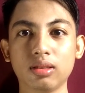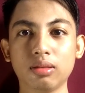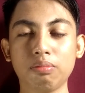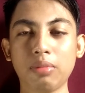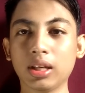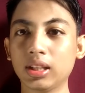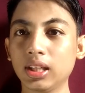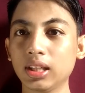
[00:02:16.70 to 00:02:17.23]

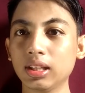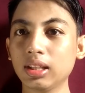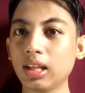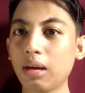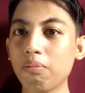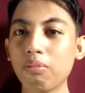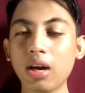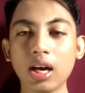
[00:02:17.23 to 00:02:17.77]
makin
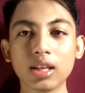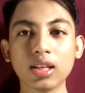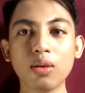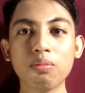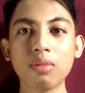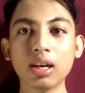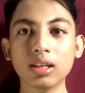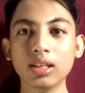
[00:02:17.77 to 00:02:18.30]
nambah atau
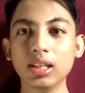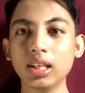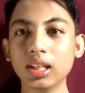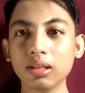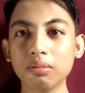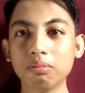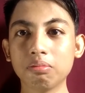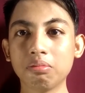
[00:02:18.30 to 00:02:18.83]

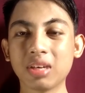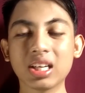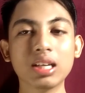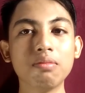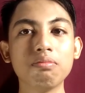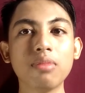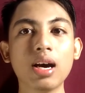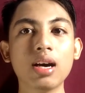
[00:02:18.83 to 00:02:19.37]
makin
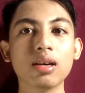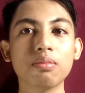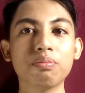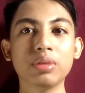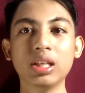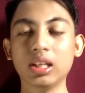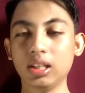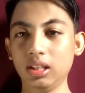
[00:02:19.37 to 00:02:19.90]
berkembang
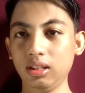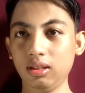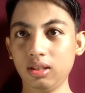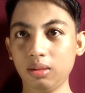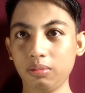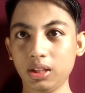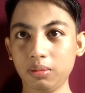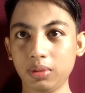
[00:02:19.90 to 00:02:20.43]
penyakit ini
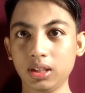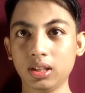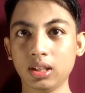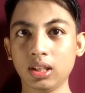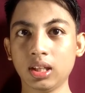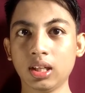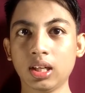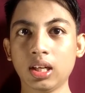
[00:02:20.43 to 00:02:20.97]
teman-teman
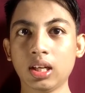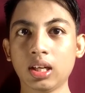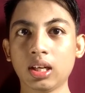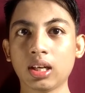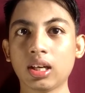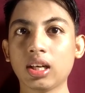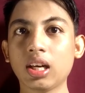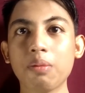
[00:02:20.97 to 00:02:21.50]

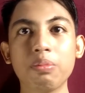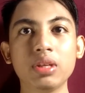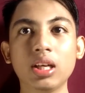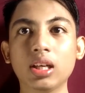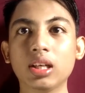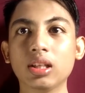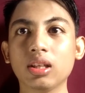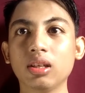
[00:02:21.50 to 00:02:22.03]
karena
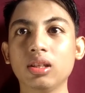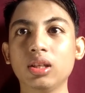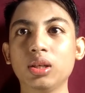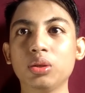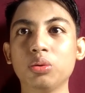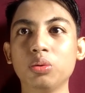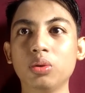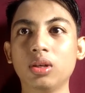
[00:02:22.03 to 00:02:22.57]
penyakit
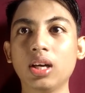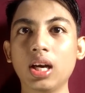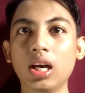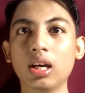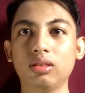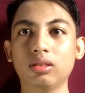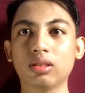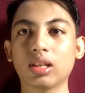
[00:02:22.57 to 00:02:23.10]
ini juga
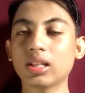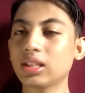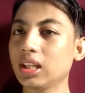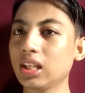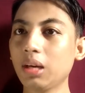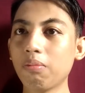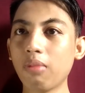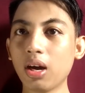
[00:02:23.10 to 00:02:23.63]

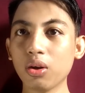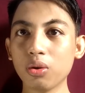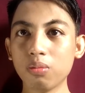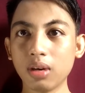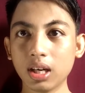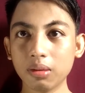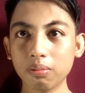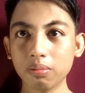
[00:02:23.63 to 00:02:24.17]
rasanya malu
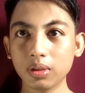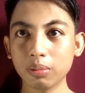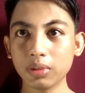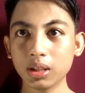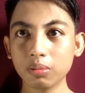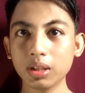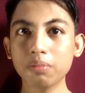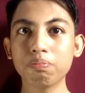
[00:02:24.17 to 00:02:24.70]
banget
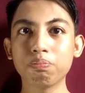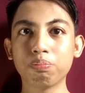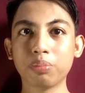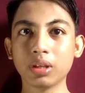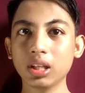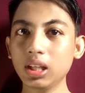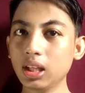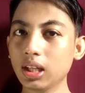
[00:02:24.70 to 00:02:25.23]
teman-teman
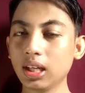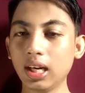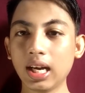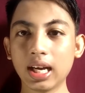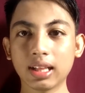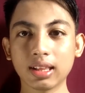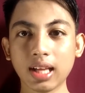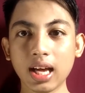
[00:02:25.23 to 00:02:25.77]
perih
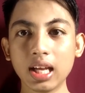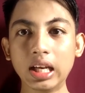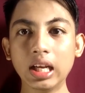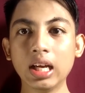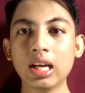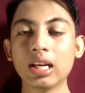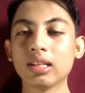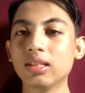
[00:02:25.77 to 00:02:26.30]
gatal
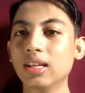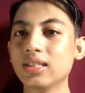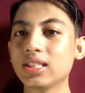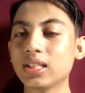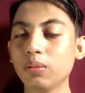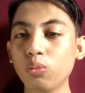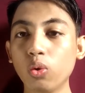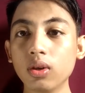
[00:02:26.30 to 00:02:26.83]
dan
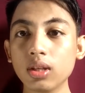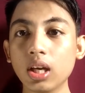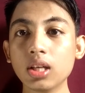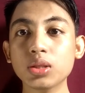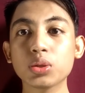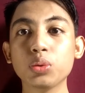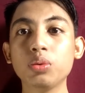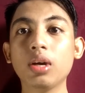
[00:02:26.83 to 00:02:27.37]
semuanya
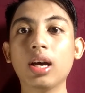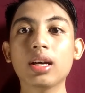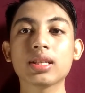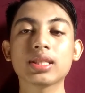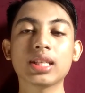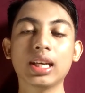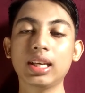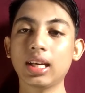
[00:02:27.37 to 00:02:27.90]
sudah
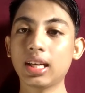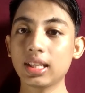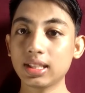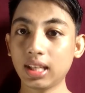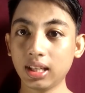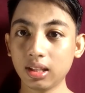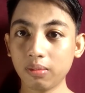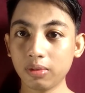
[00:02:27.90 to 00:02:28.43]
saya
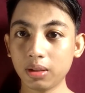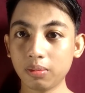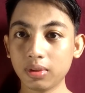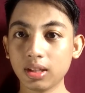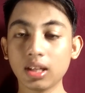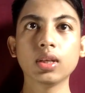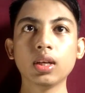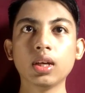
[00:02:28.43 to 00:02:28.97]
rasain teman-teman